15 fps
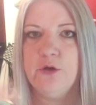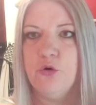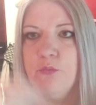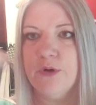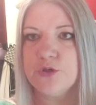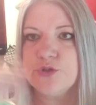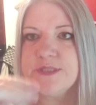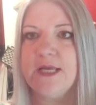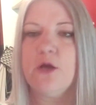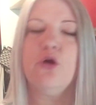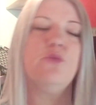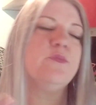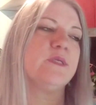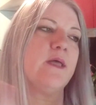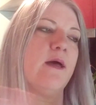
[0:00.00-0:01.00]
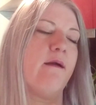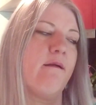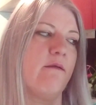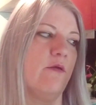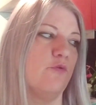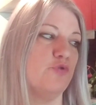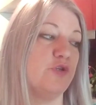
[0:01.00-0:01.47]
et on mange ça comme ça.
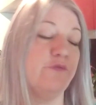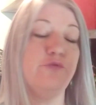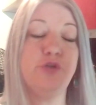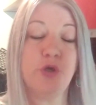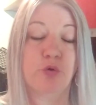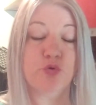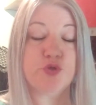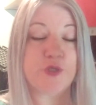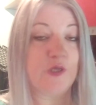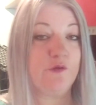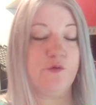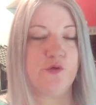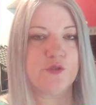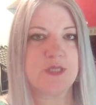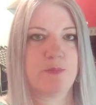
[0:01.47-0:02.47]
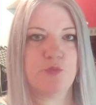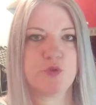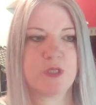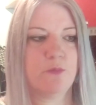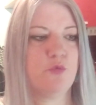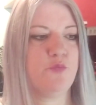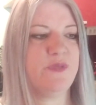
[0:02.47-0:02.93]
Euh, j'ai vu des recettes et ça me
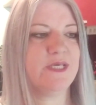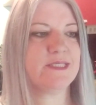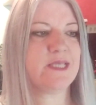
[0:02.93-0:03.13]
semble bien